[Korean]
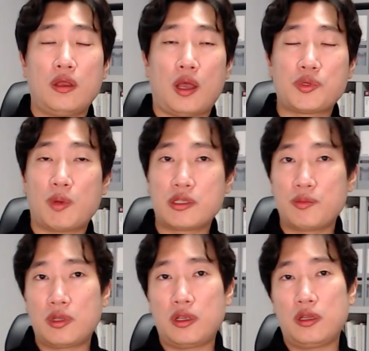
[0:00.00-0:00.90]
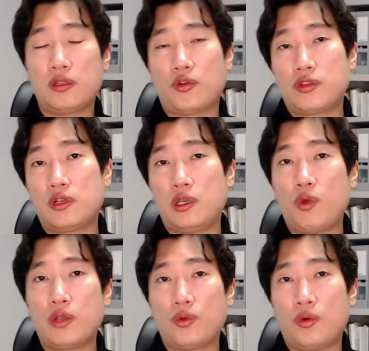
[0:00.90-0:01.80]
앞서 말씀드린 것들
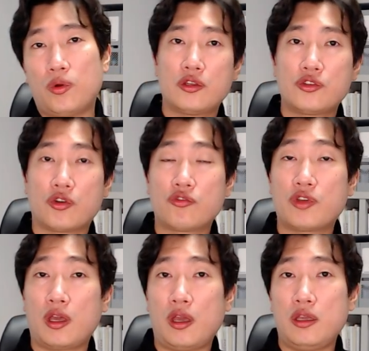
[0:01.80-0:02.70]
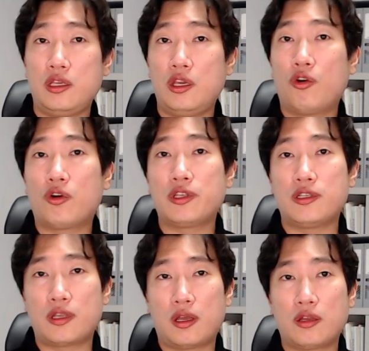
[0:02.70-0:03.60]
이외에도 전국에 2억 원
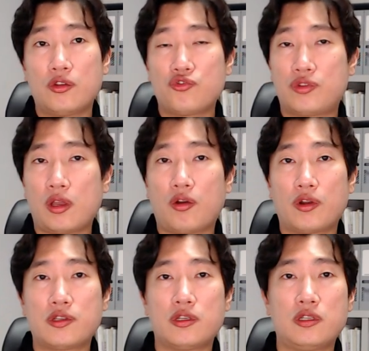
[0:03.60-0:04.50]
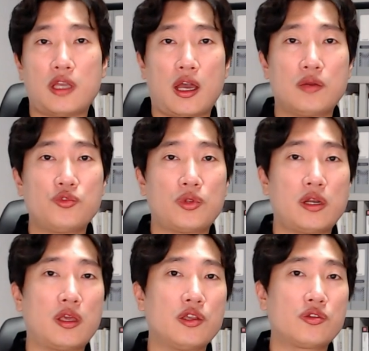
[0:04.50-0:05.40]
이상 주택 거래 시 자금 조달
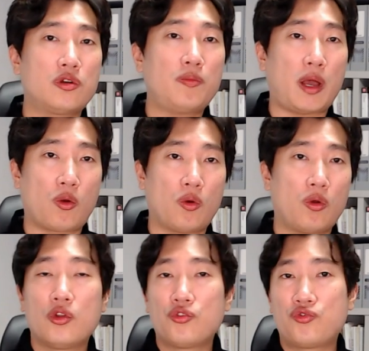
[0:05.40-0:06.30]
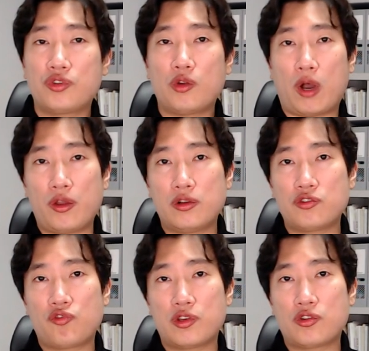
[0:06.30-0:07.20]
계획서를 받고 투기 과열
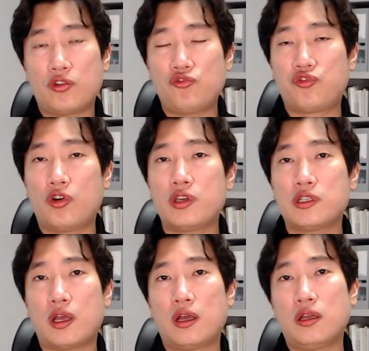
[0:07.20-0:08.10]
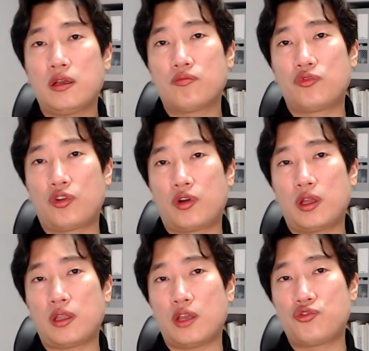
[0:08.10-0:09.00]
지구에서 9억 이상
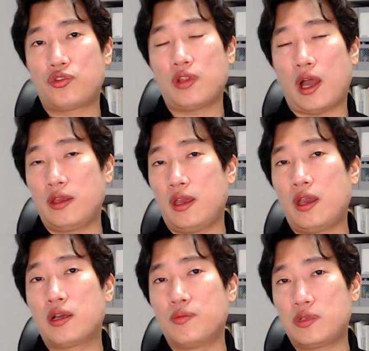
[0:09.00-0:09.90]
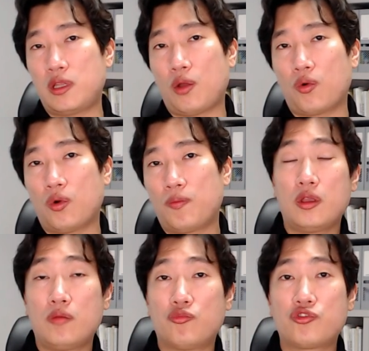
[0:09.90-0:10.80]
물건의 대출은 아예 금지되고
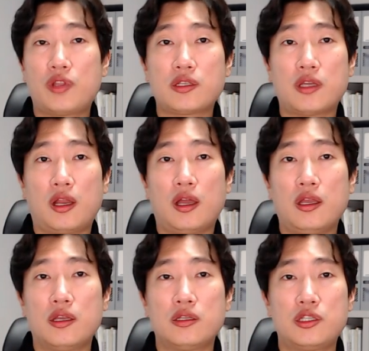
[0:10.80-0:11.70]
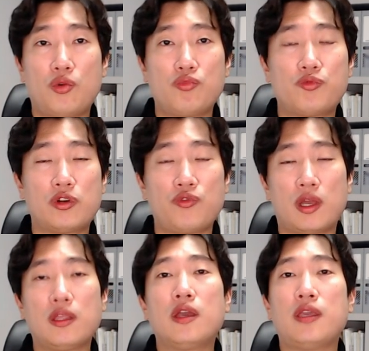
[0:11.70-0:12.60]
무주택자나 신혼부부를
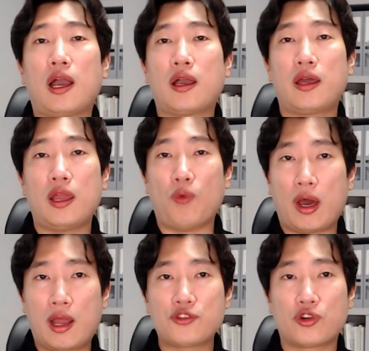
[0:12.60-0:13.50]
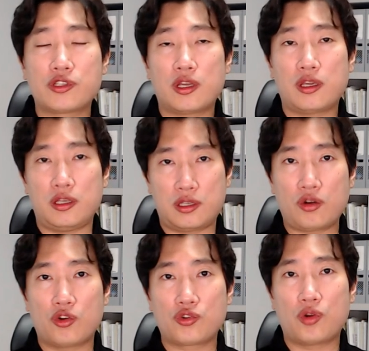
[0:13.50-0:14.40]
위한 약간의 완화 정책이 있을
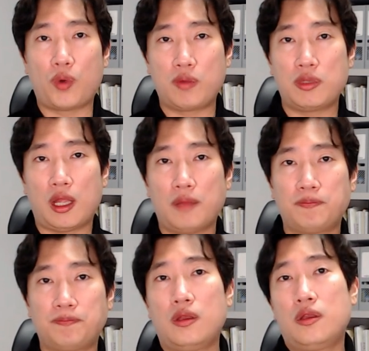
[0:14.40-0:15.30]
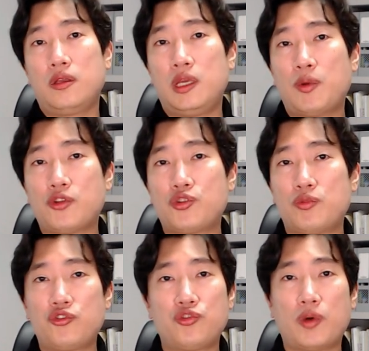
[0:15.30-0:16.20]
것으로 보입니다. 이번
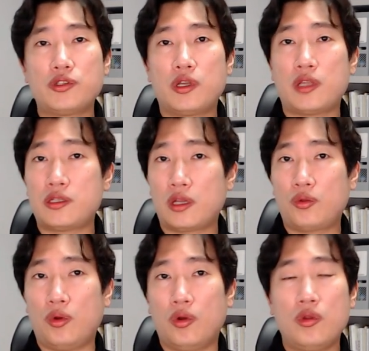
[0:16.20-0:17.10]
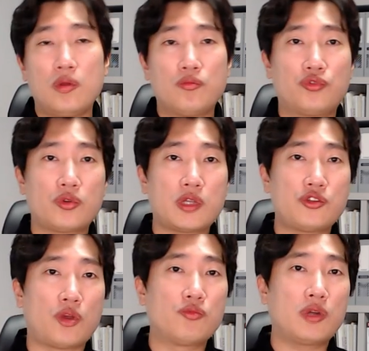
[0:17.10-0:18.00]
22번째 대책도 부동산
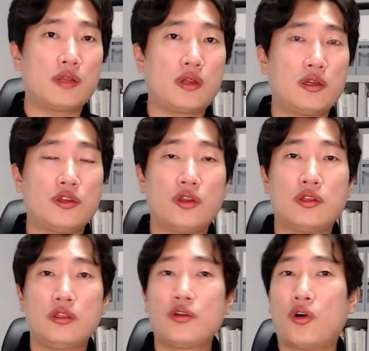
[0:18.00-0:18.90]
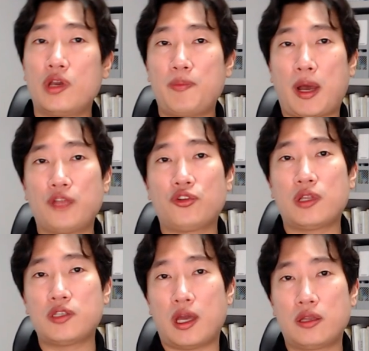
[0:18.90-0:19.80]
전문가들의 의견은 거의
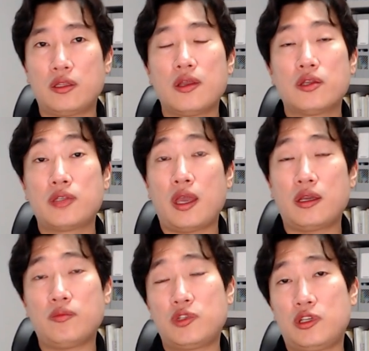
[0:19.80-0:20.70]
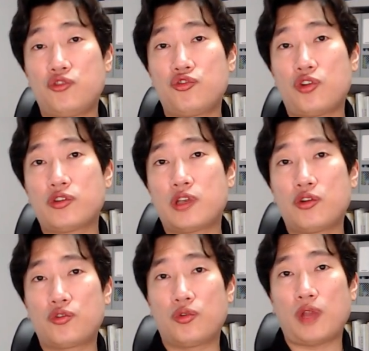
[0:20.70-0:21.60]
반영되지 않은 세금 징수
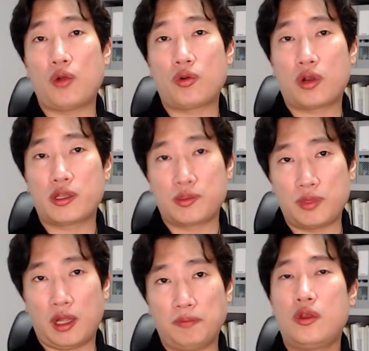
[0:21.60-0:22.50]
정책으로 나올 것 같습니다.